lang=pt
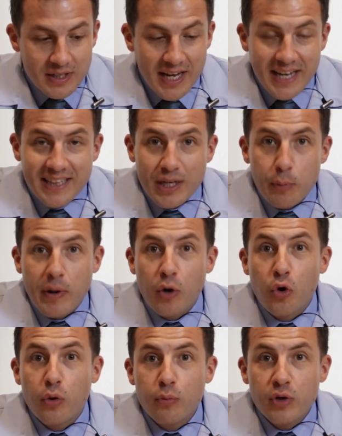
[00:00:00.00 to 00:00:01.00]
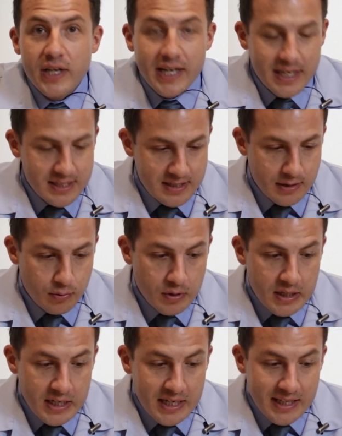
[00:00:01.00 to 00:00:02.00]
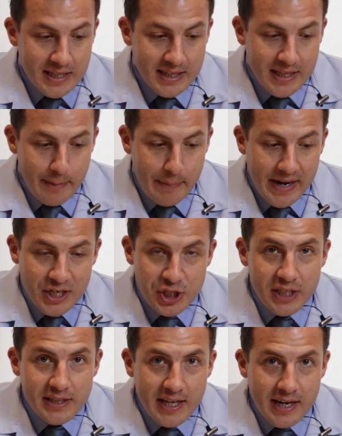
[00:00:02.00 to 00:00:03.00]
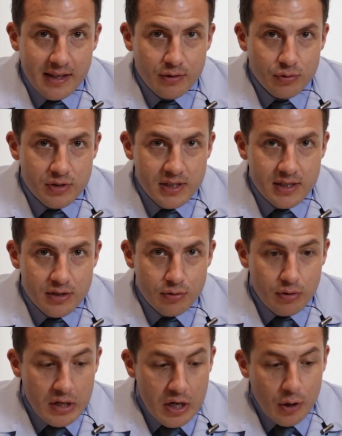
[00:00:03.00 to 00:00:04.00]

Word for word: E aí tem uma comunicação da parte interna do cisto